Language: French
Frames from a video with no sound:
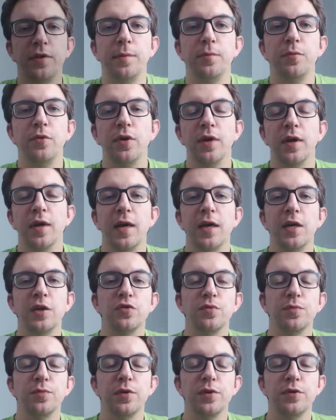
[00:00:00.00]
termes de
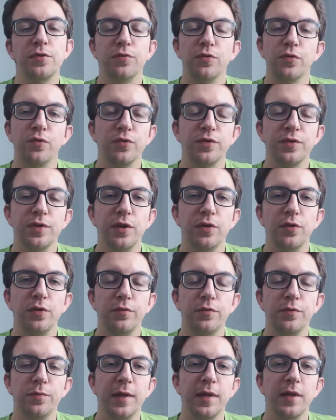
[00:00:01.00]
réglage, moi je vous conseille de
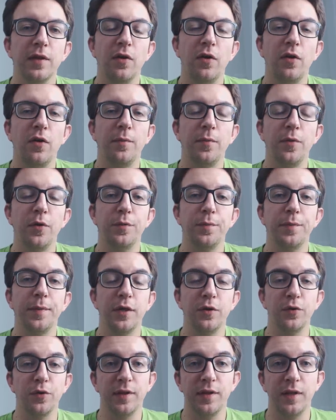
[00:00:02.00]
vous mettre en mode
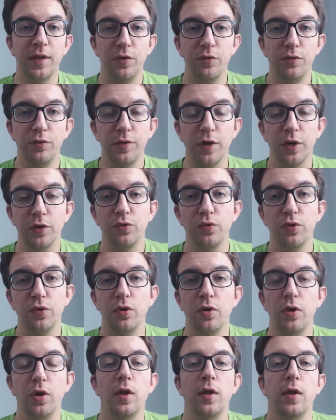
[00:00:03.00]
priorité ouverture.